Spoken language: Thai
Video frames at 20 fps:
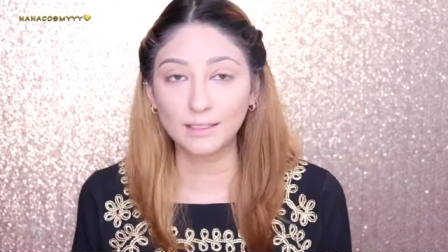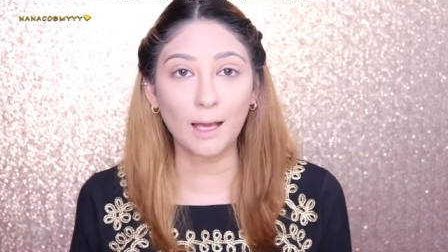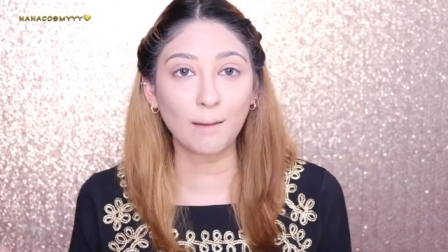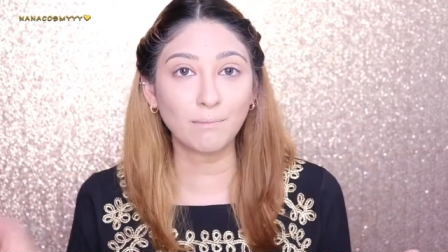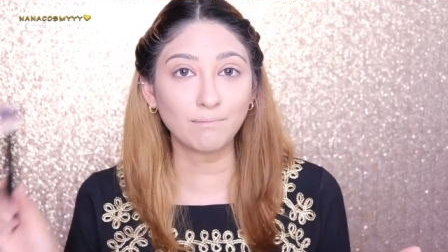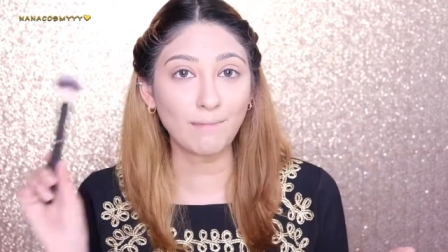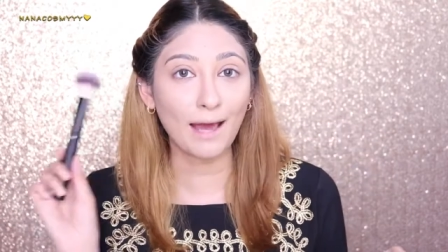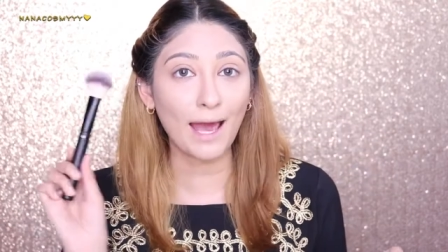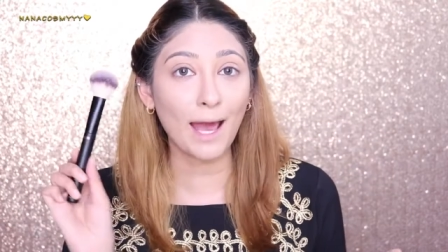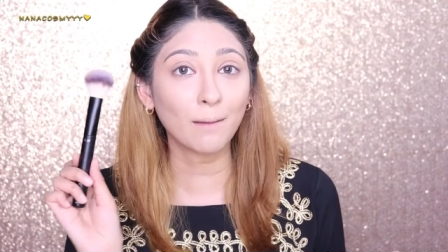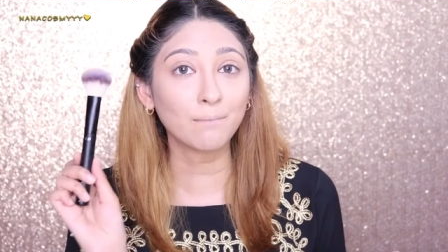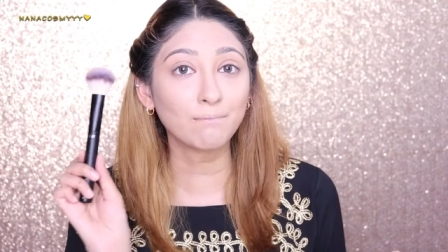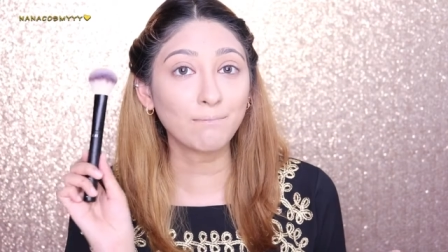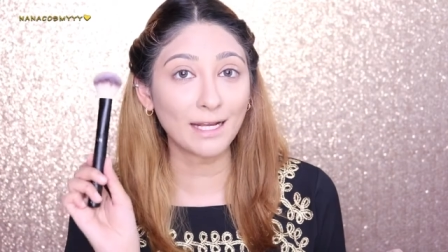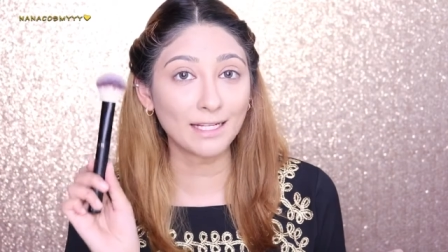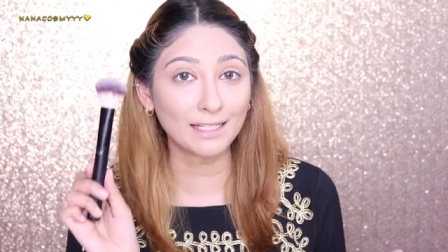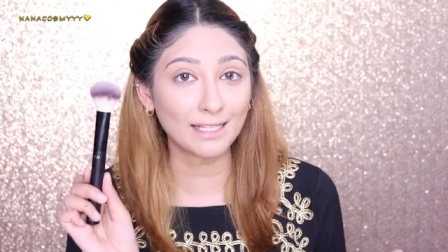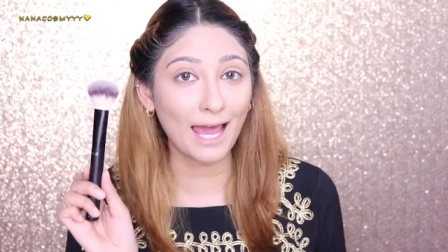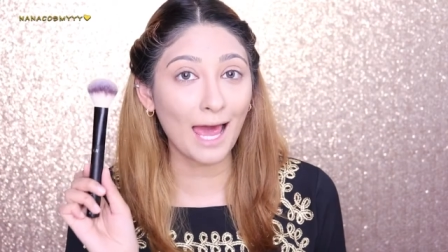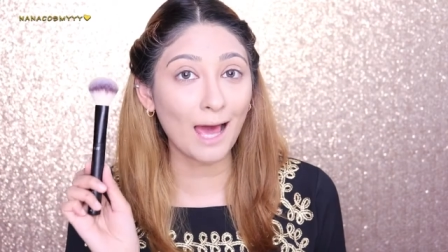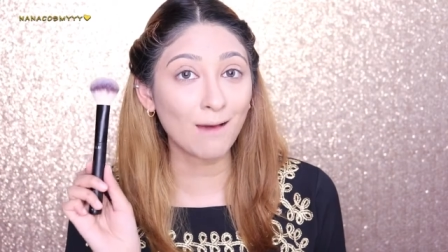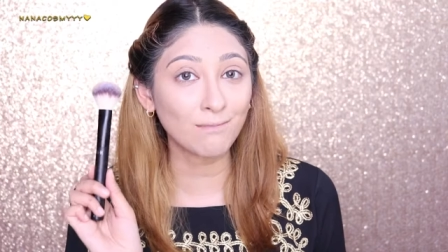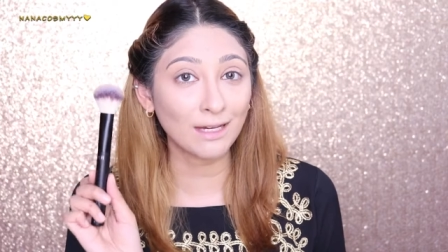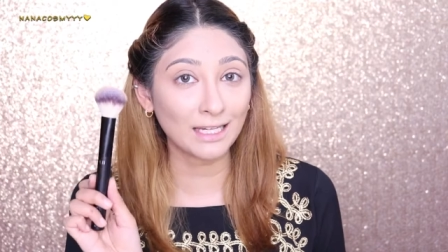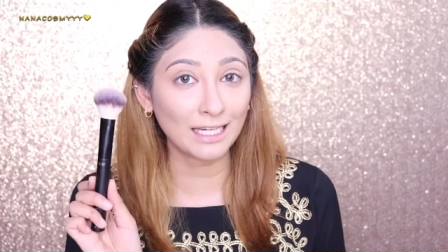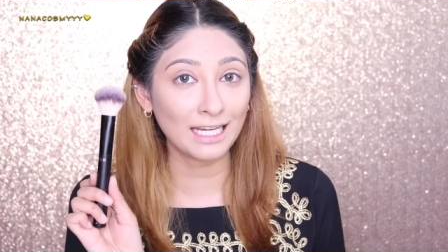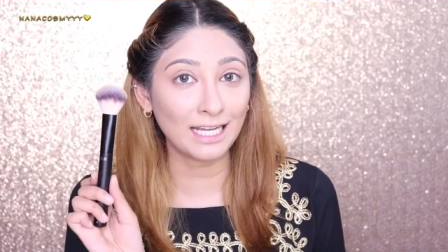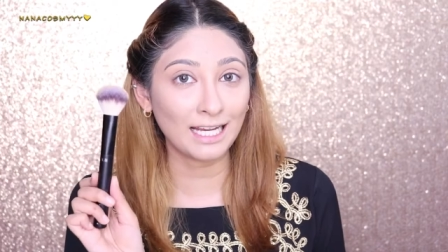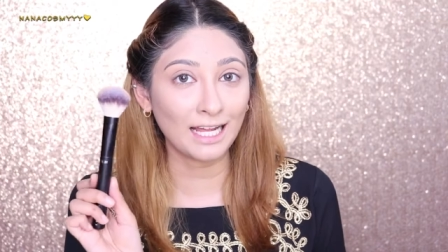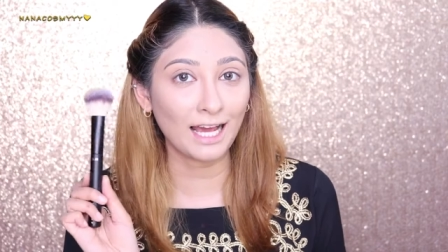กับแปรงปัดแก้ม
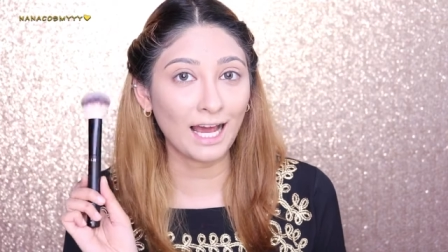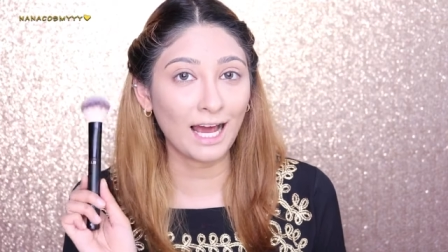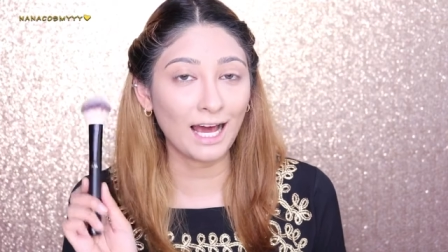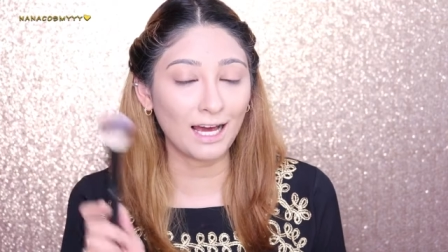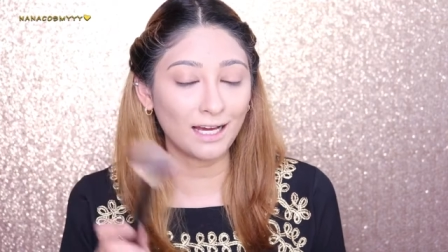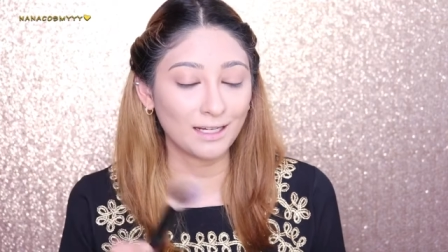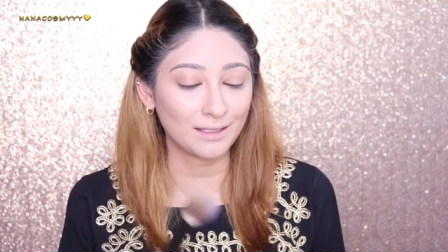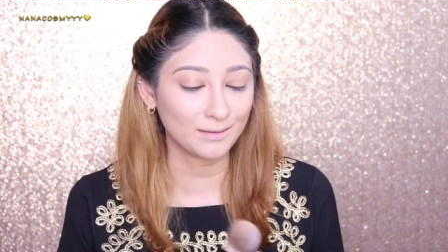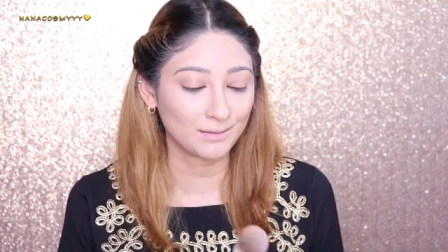เมื่อกี้เลยค่ะ